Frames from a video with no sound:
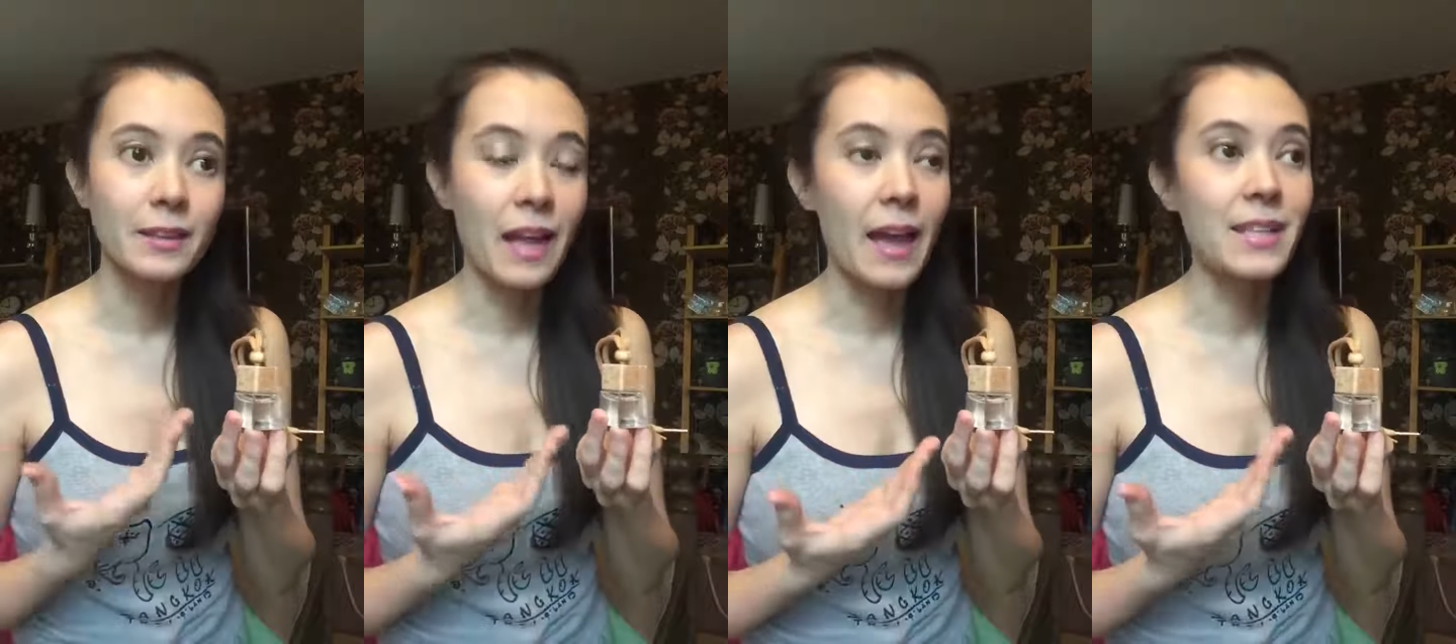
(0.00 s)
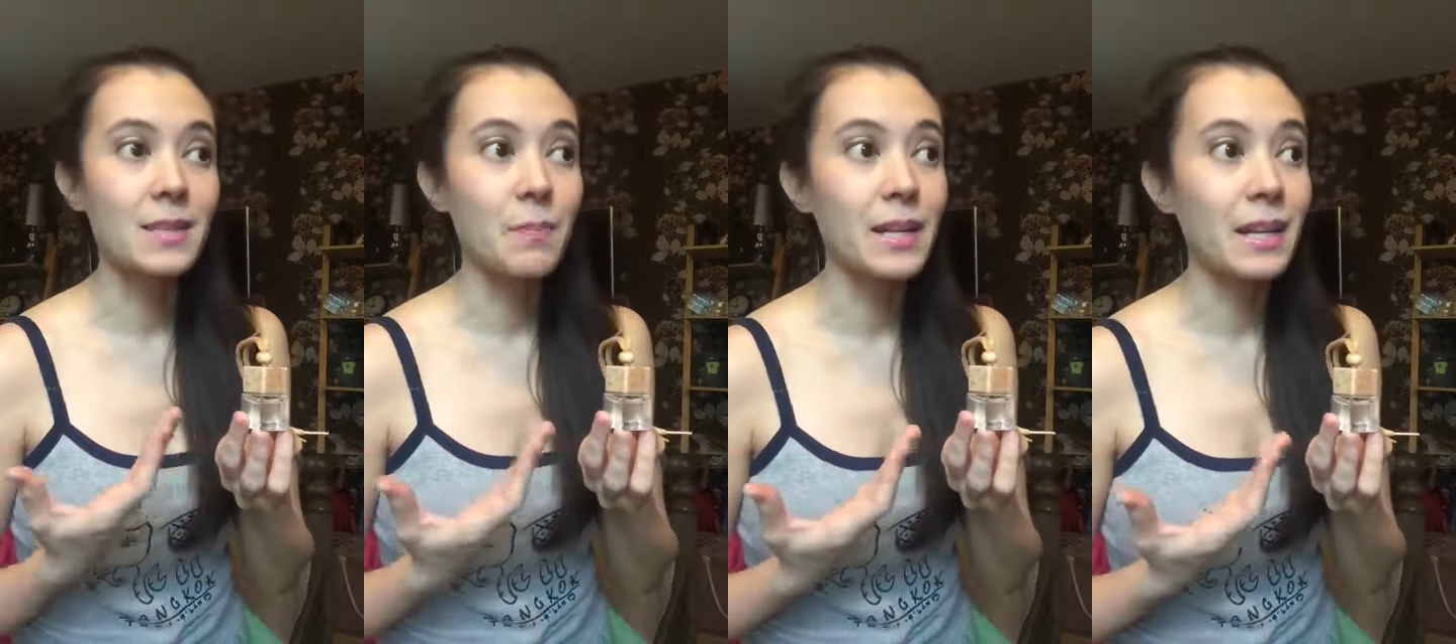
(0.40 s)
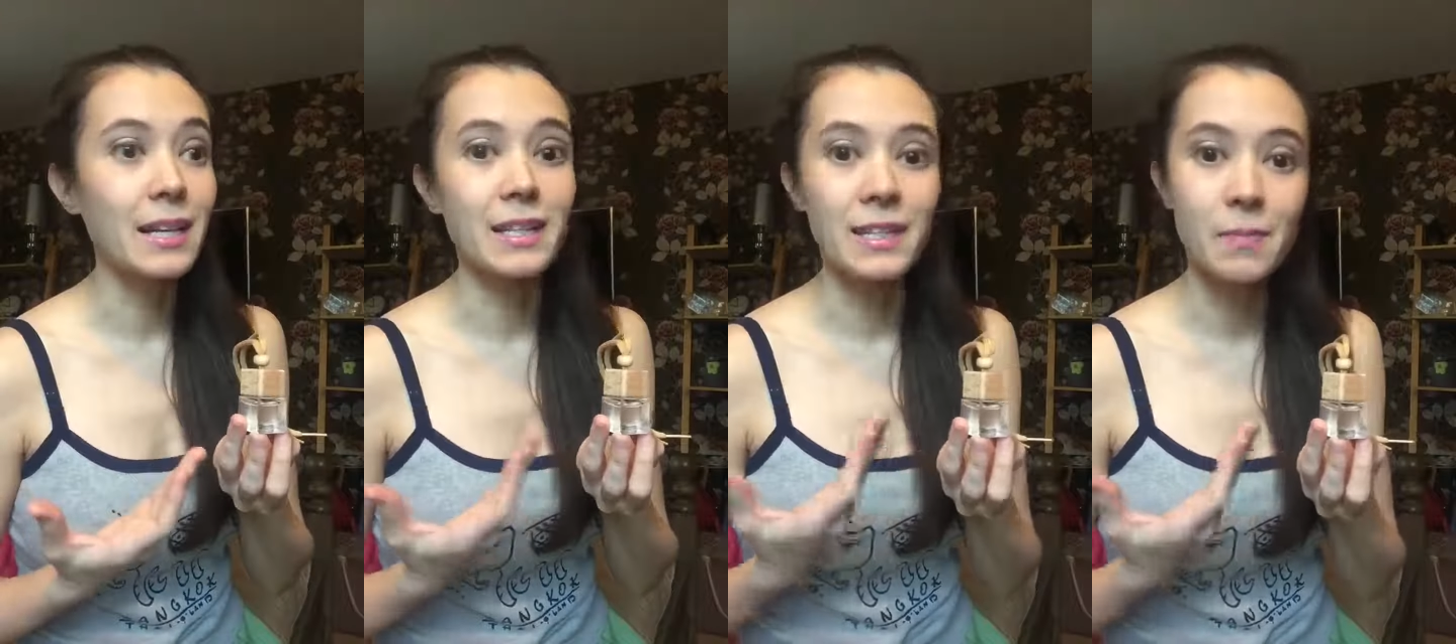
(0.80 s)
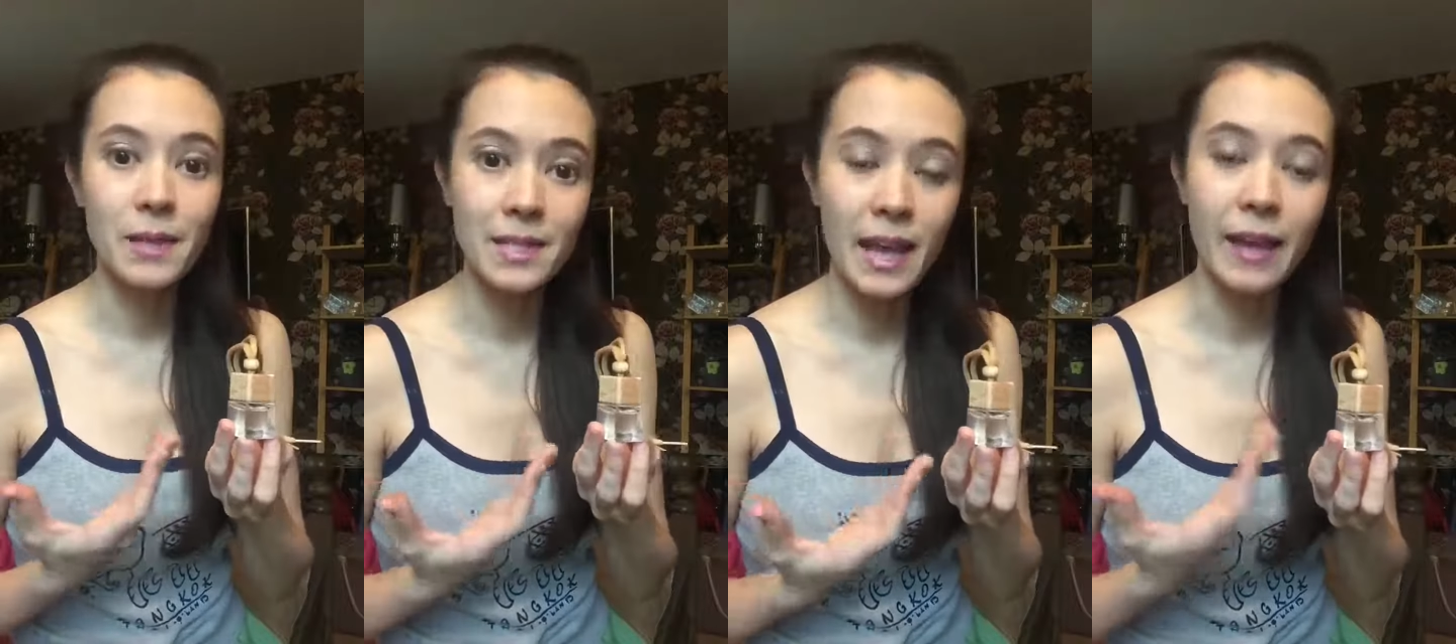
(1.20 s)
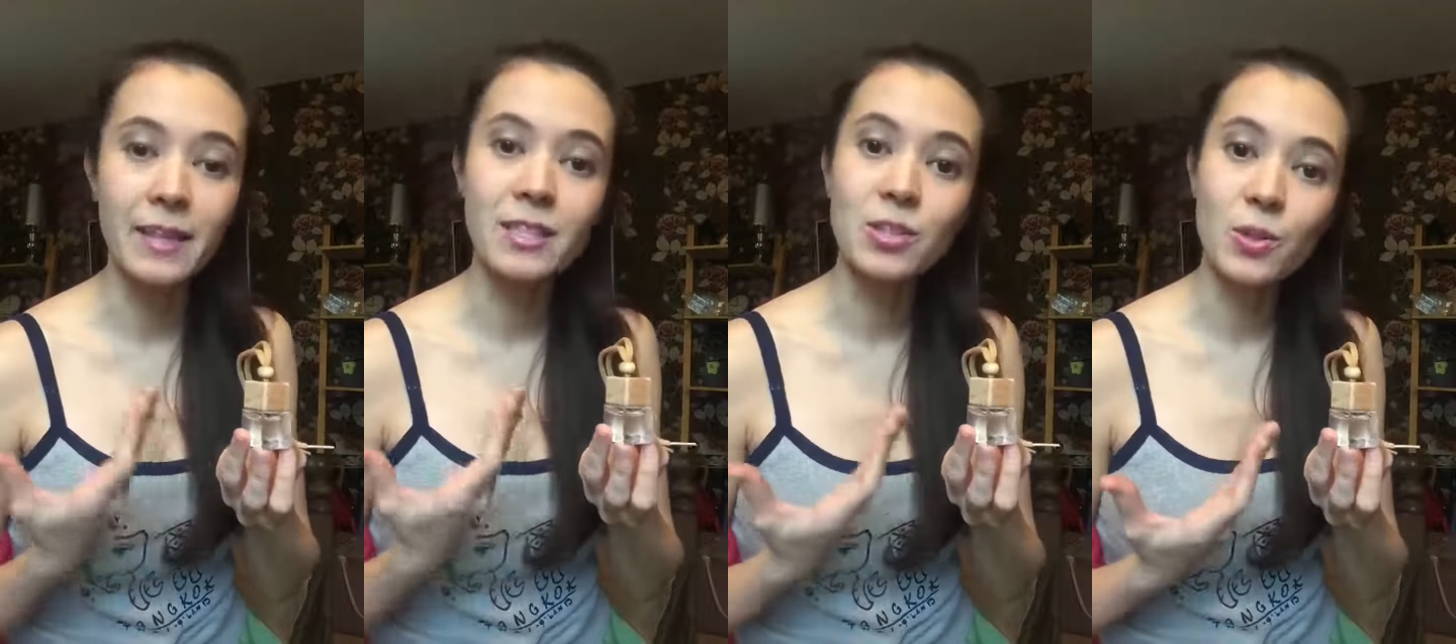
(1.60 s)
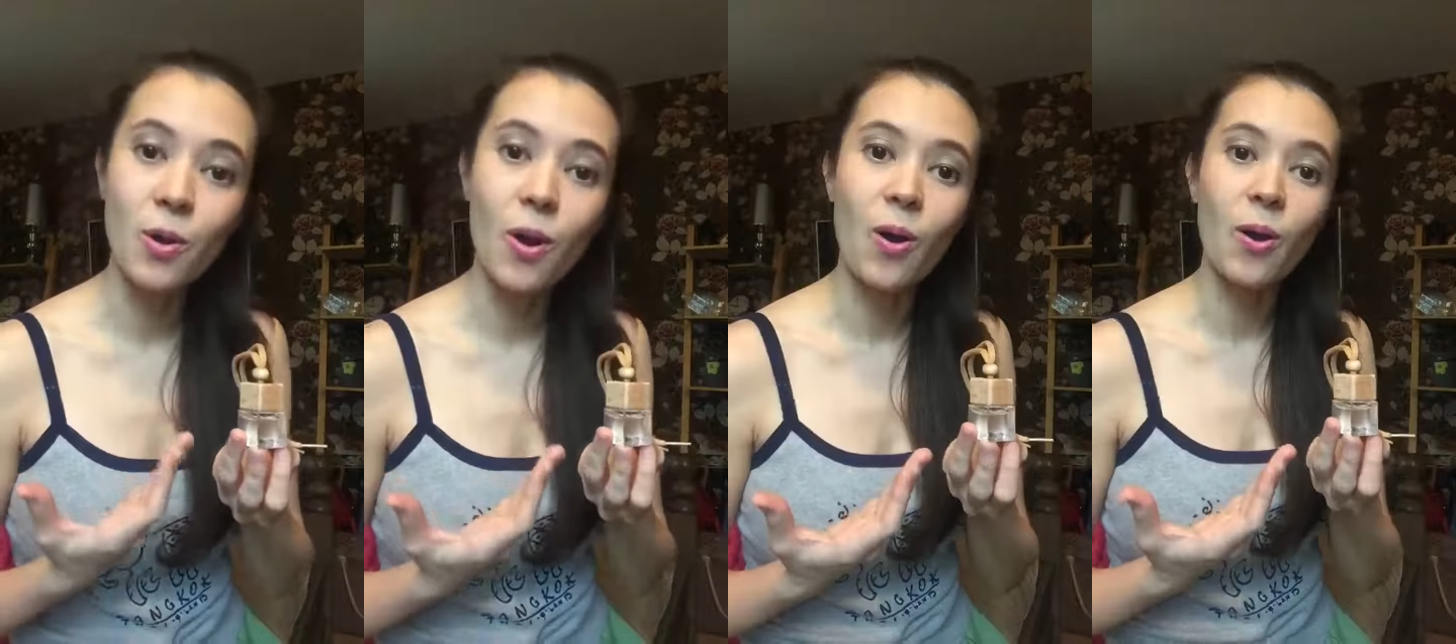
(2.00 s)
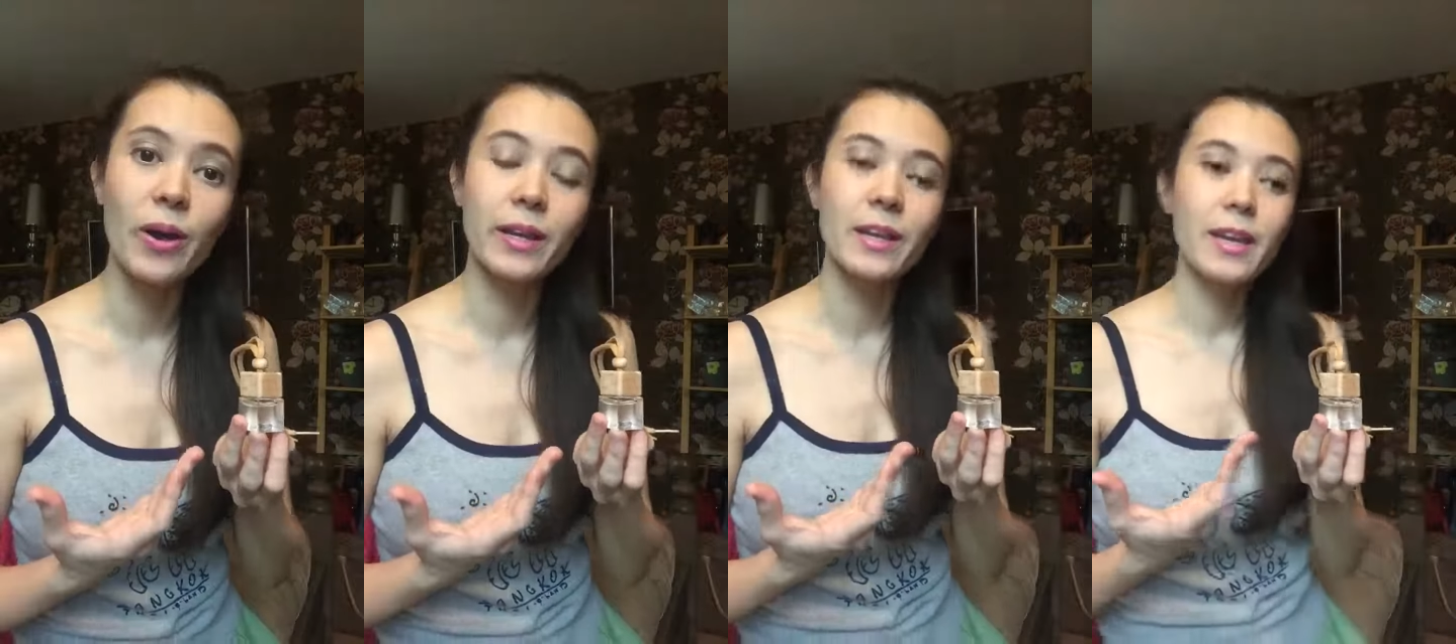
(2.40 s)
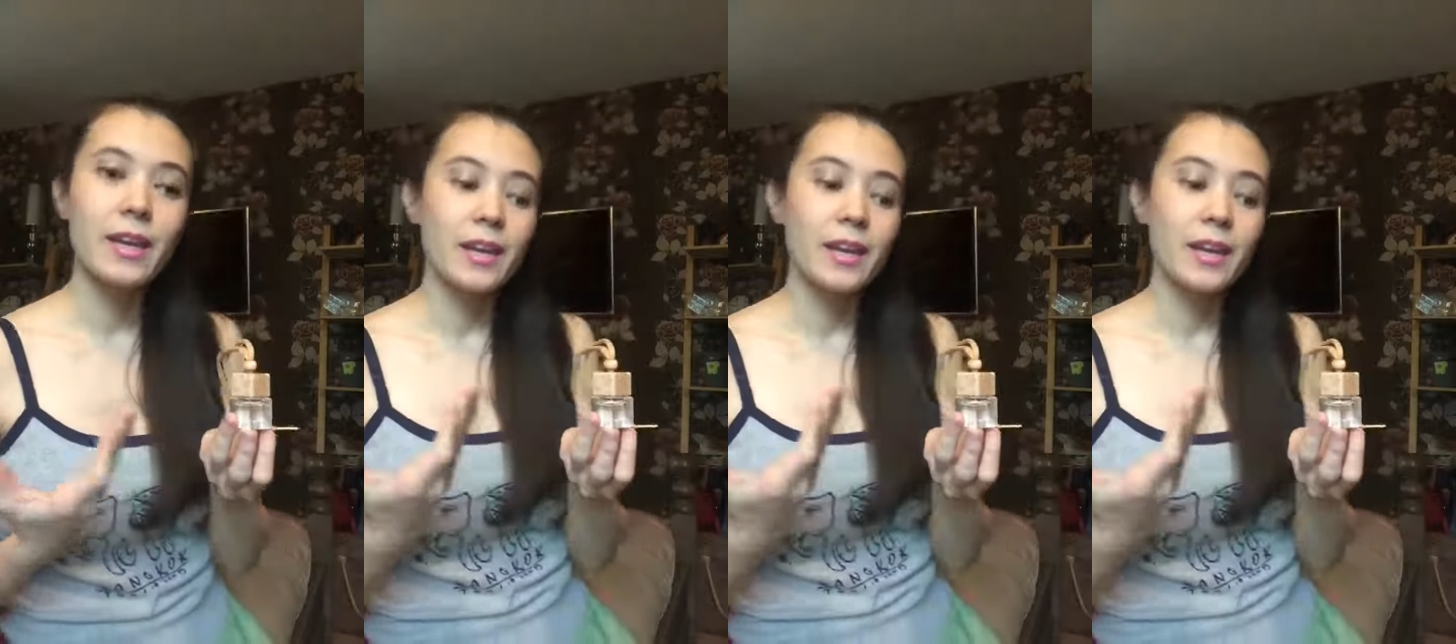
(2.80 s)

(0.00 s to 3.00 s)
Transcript: แต่จะเป็นกลิ่นที่มาจาก essential oil